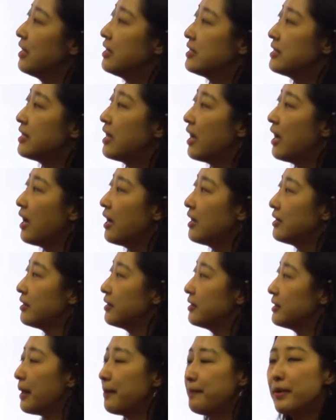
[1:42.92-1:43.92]
자,
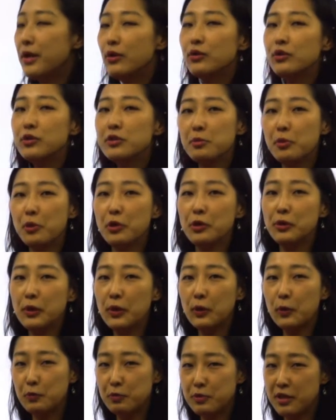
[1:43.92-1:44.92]
365일 그
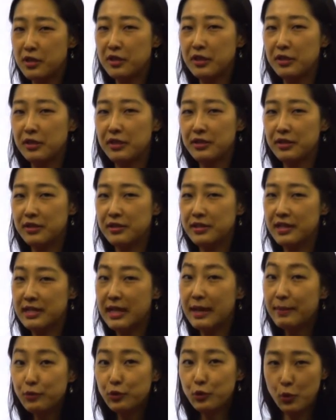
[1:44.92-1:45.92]
동안 오픈한다 그래서 이제
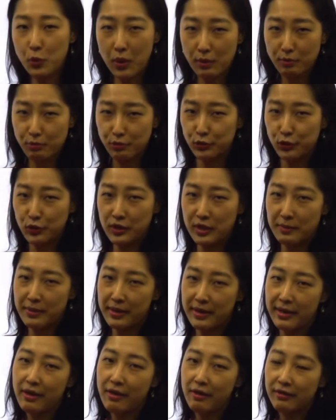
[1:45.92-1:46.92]
365가 붙었나
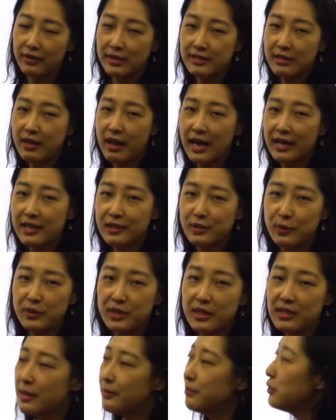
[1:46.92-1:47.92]
봐요. 그래서
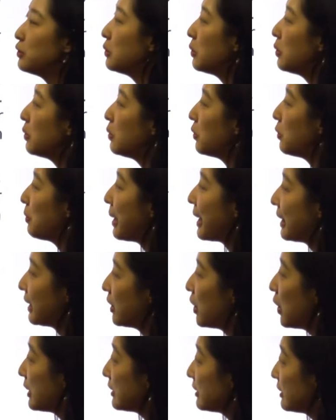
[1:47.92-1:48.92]
아이소텔 365로 말할
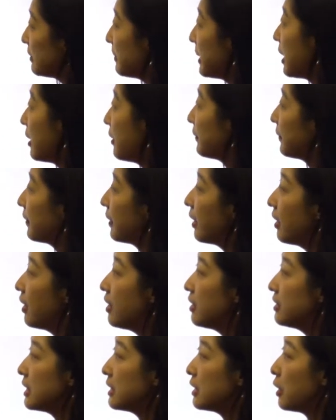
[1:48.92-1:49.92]
것 같으면
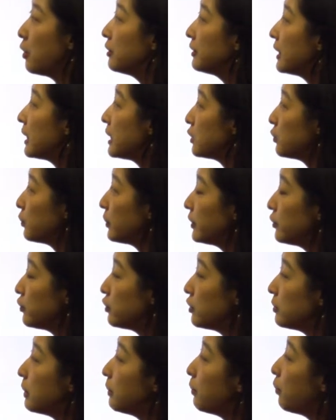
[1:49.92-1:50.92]
자, 10개의
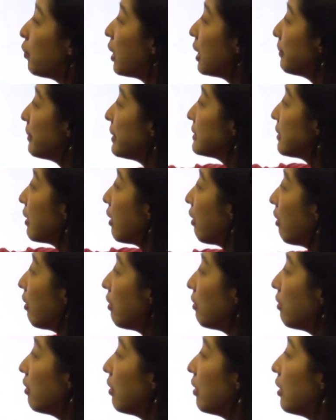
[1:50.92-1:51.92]
스위트룸을
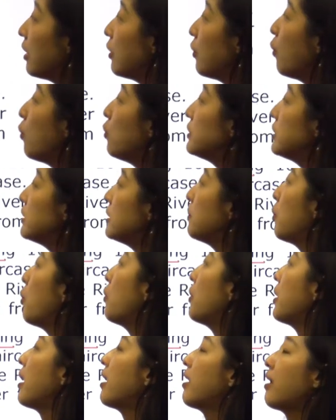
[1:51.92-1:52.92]
포함해서
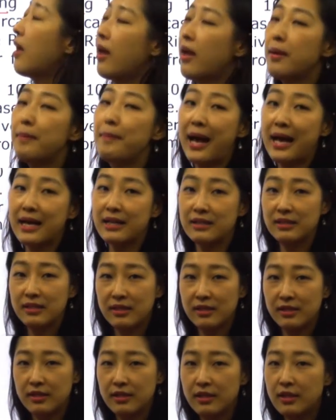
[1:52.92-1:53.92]
55개의
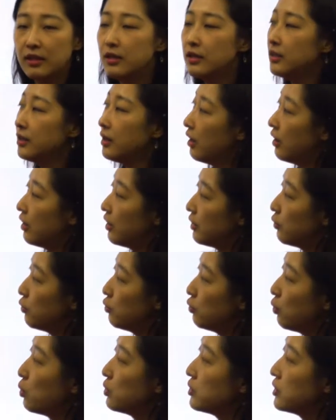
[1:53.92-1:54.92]
방들을 어,
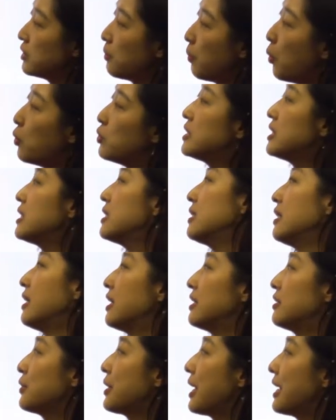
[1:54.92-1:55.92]

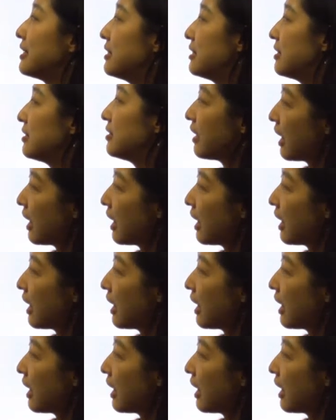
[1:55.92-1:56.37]
55실이겠죠. 객실을